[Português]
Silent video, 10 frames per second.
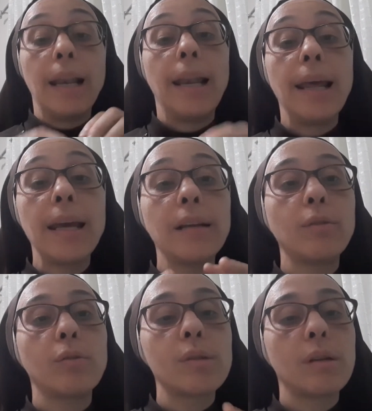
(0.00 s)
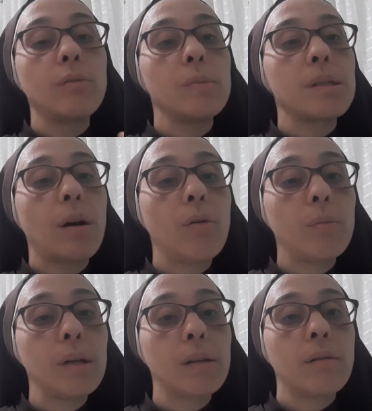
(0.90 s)
Leia a introdução do Missal
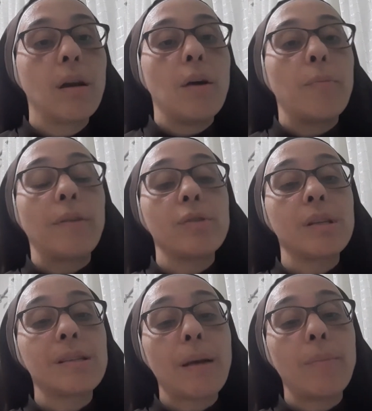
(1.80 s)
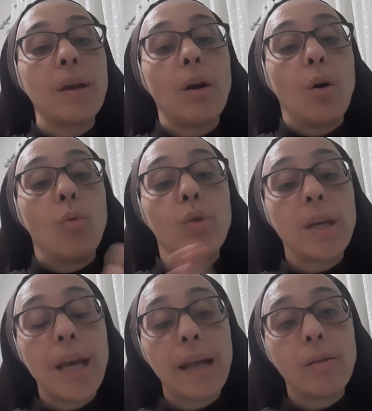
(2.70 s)
Romano para você saber o que é